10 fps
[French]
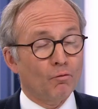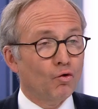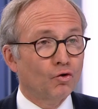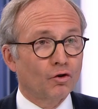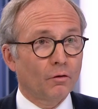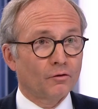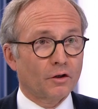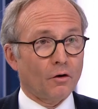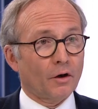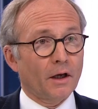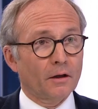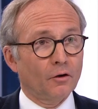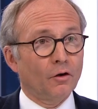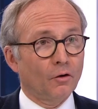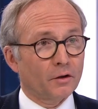beaucoup de choses. Si on regarde
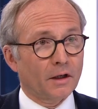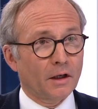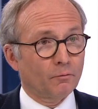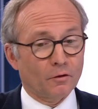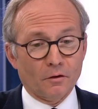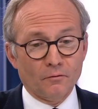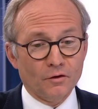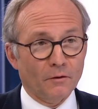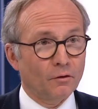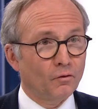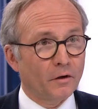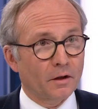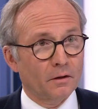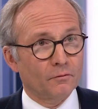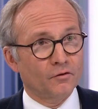le long terme, euh, vous avez,
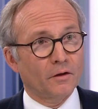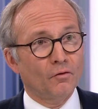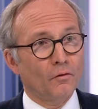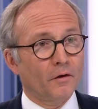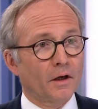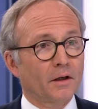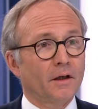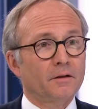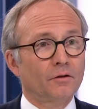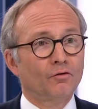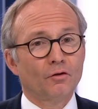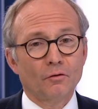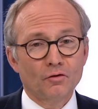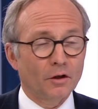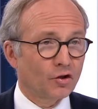ouvert, vous avez ouvert la
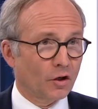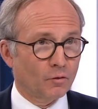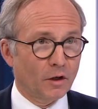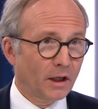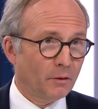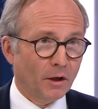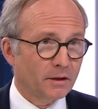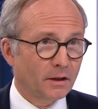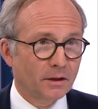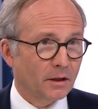discussion sur les changements climatiques.